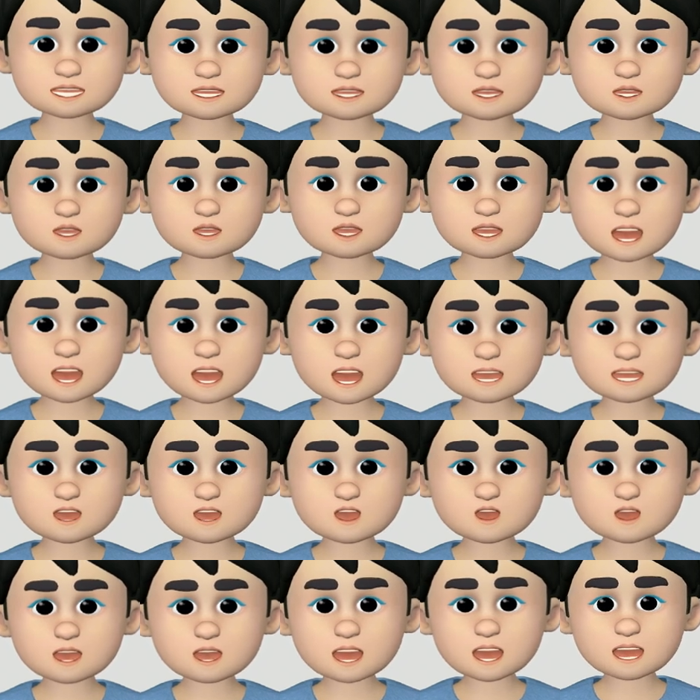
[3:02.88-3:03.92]

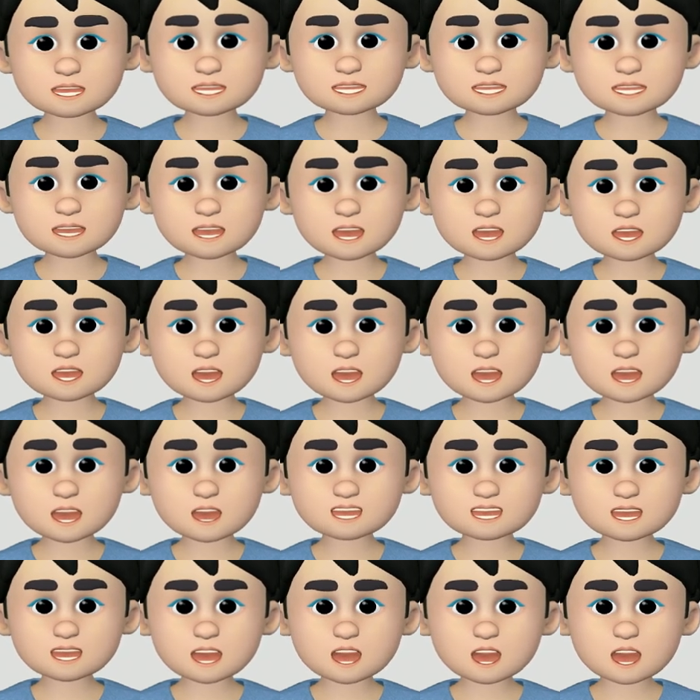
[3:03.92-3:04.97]
Romualdo ang kanyang mga
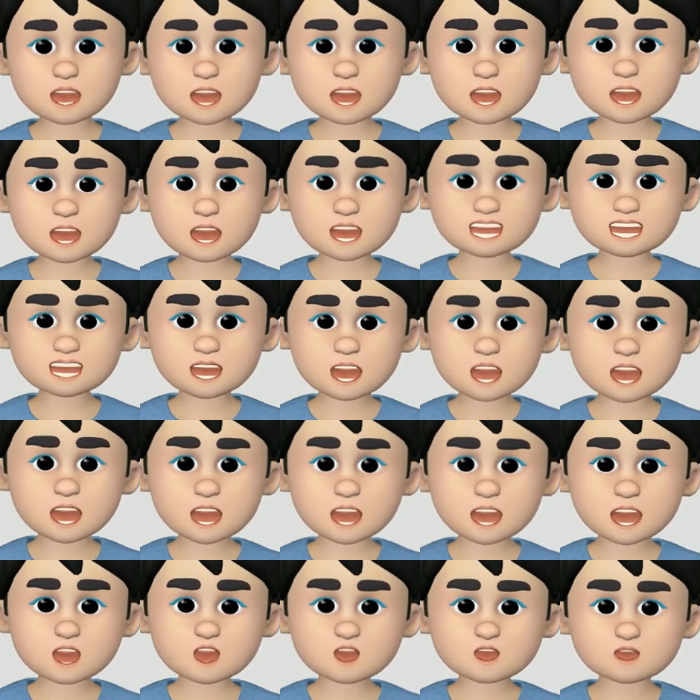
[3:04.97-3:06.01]
kasamahan sa
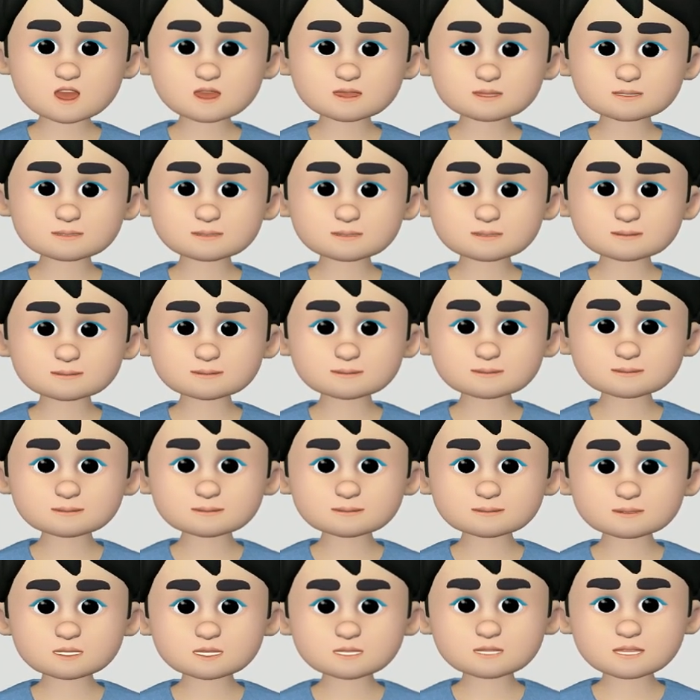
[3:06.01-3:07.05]
House
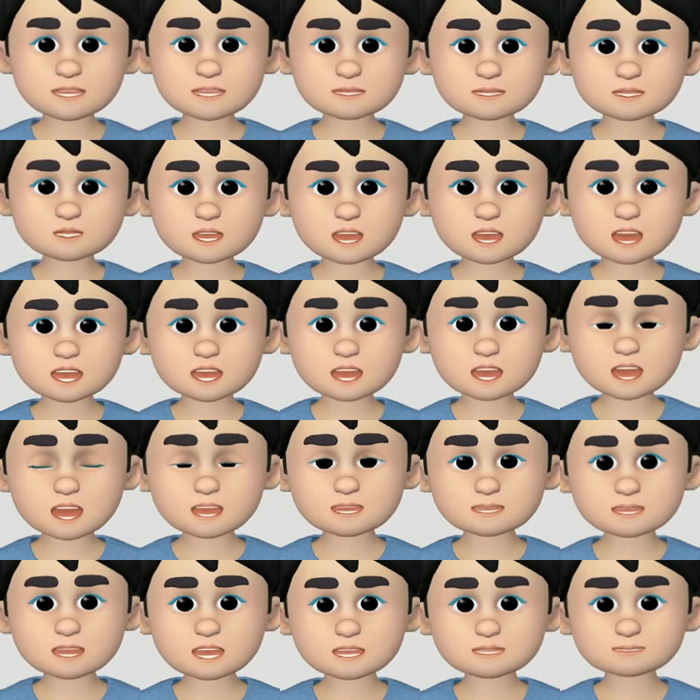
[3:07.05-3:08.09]
na imbestigahan
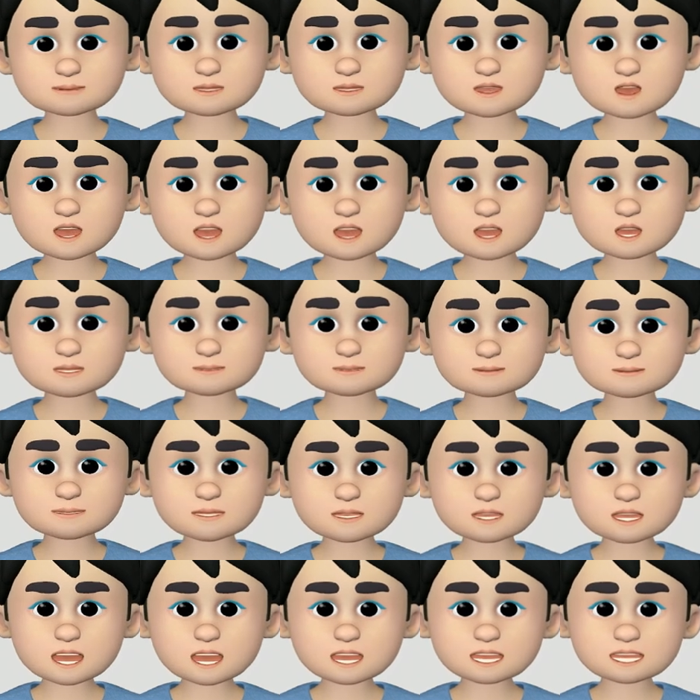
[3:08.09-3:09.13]
at kung
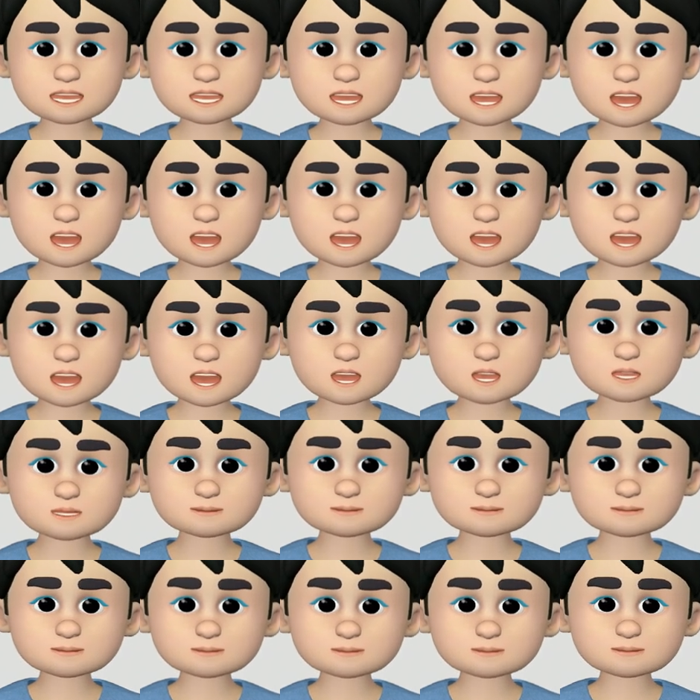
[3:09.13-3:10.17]
kinakailangan
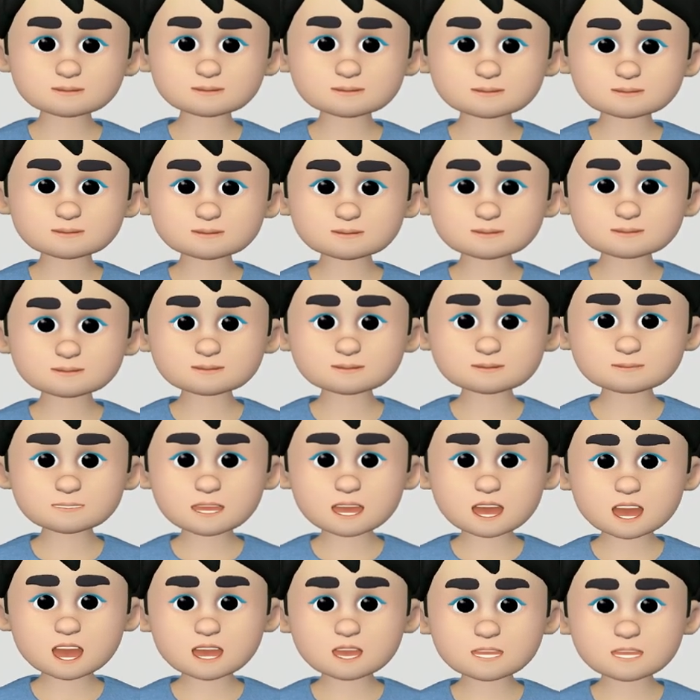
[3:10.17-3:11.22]

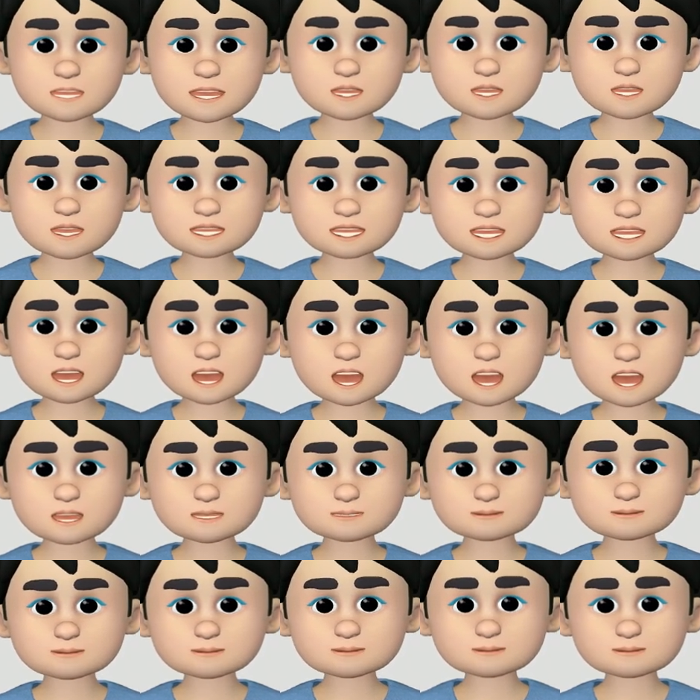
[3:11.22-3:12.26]
ng ebidensya,
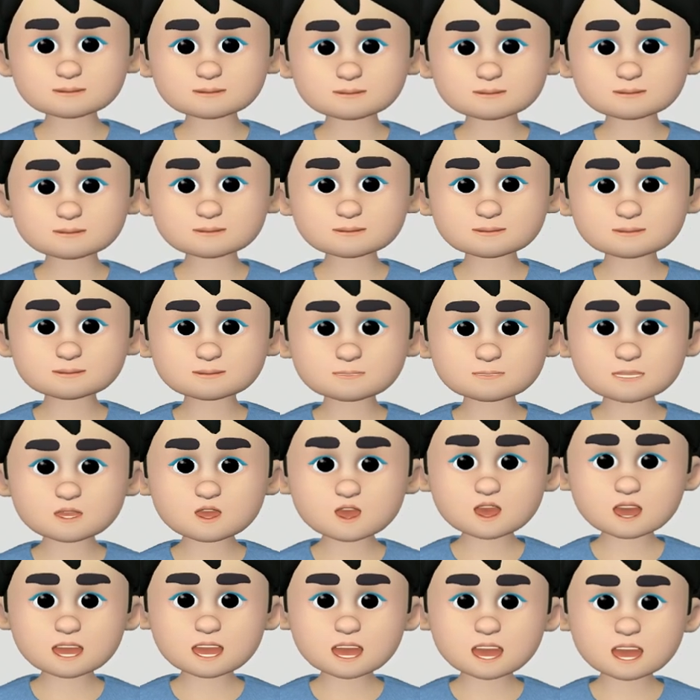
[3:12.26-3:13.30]

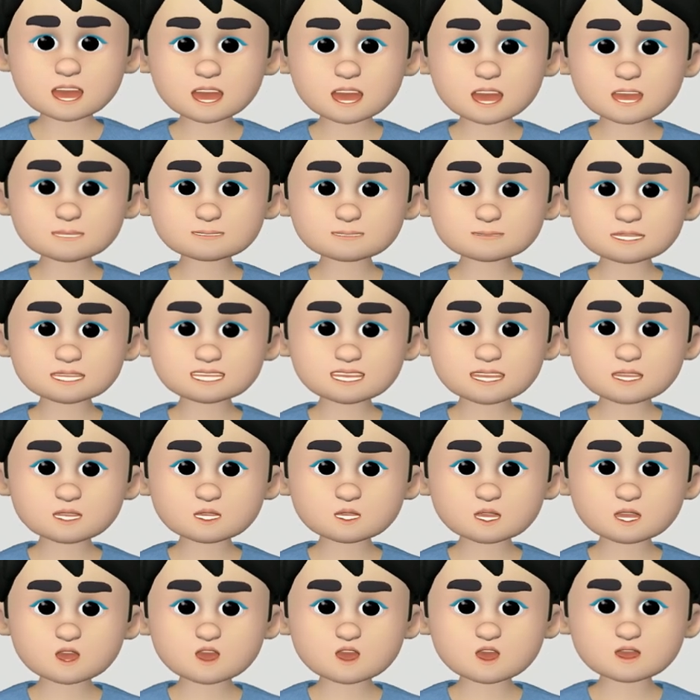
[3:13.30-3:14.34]
simulan ang
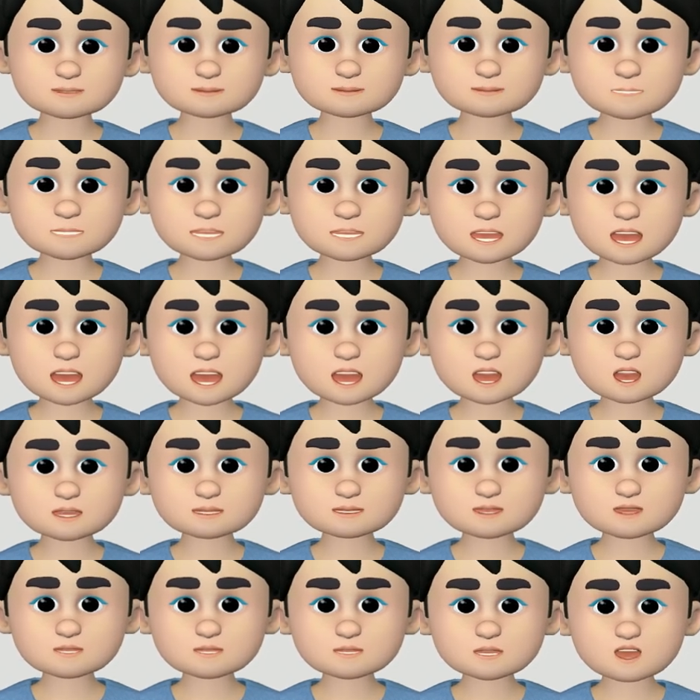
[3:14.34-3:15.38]
proseso ng
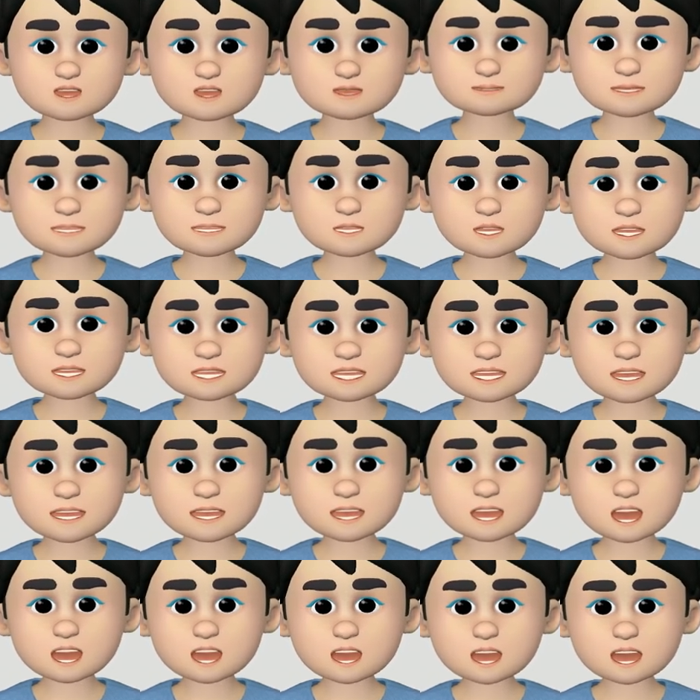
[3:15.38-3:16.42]
pagsuspinde
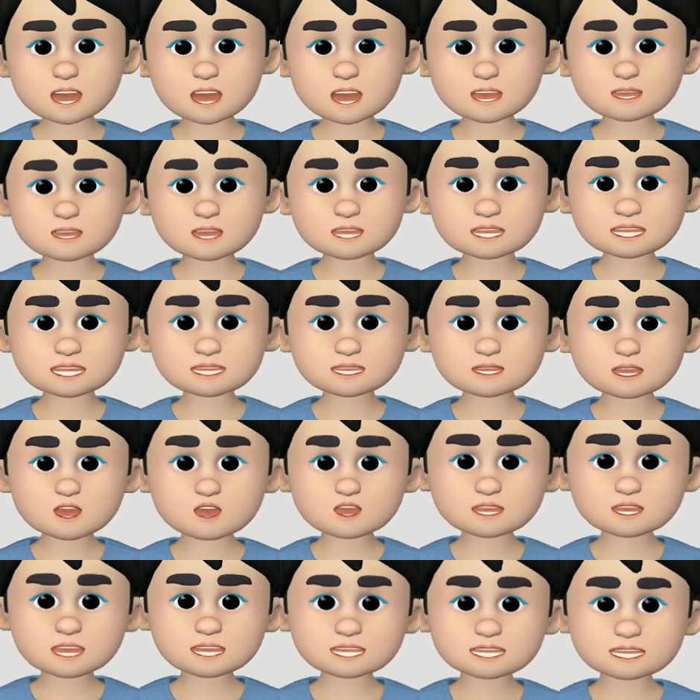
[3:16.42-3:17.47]
kalaban kay
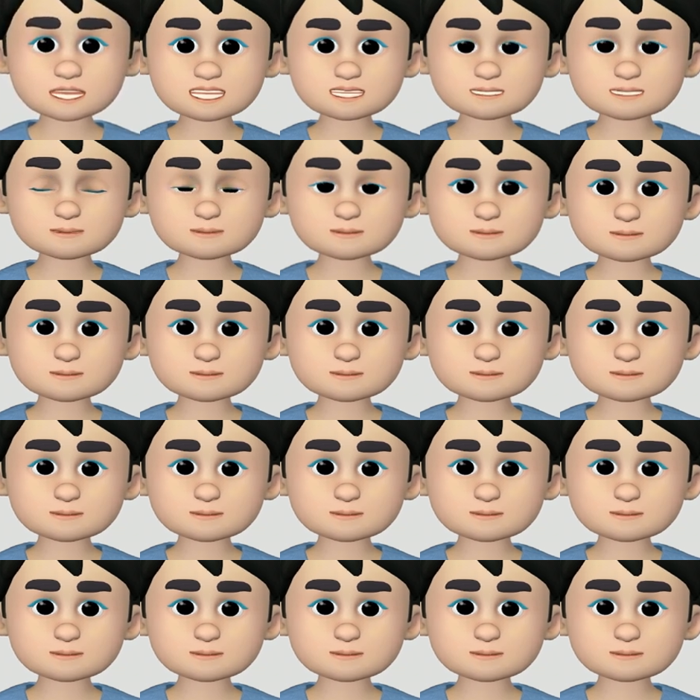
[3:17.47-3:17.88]
Alvarez